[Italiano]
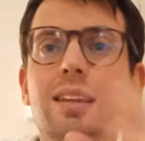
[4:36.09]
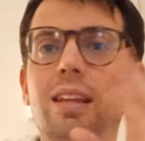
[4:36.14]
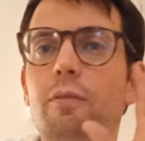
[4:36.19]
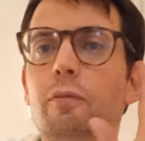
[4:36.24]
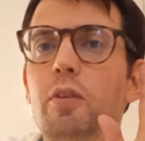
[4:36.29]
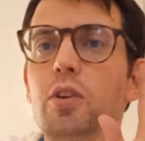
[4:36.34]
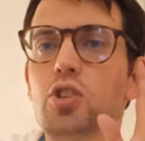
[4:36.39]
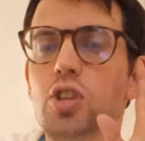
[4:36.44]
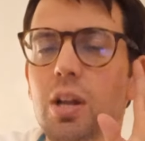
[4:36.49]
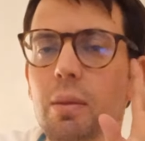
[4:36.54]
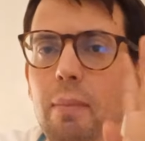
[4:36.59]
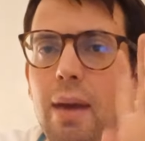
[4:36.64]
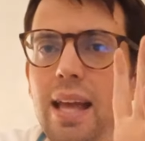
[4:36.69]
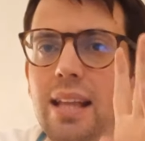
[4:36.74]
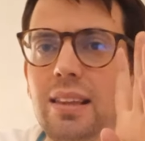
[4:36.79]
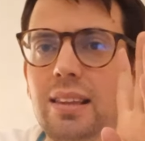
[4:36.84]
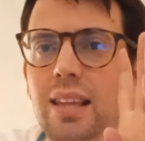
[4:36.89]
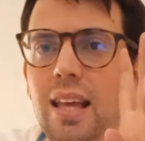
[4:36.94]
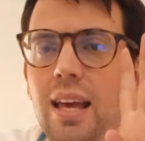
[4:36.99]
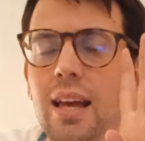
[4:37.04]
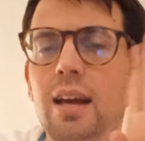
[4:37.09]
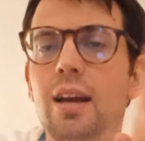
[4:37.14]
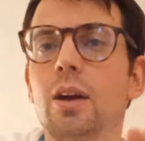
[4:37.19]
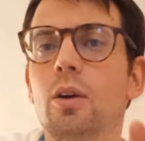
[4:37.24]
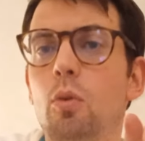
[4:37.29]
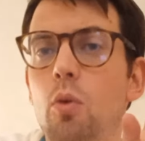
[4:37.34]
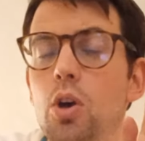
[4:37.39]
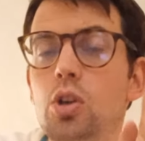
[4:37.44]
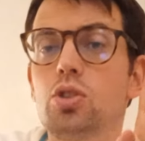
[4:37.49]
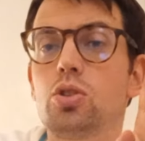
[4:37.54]

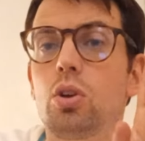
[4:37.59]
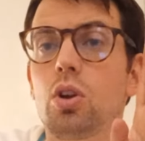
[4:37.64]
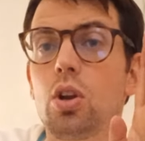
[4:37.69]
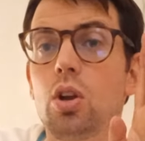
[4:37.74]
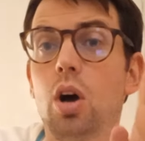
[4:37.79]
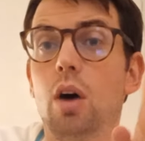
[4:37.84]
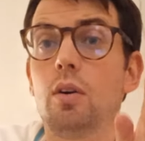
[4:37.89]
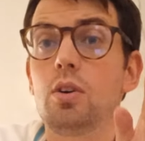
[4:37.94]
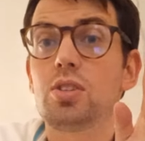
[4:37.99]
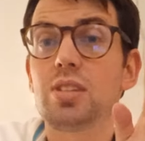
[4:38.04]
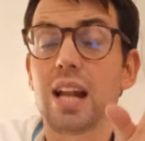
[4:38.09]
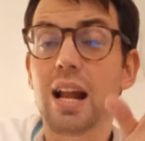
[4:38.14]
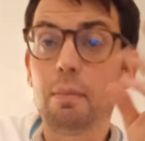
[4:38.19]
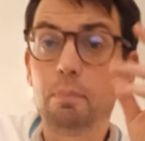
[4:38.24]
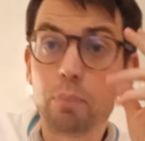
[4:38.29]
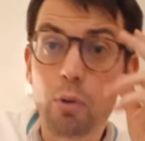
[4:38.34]
difficilmente questo rinnovo sarà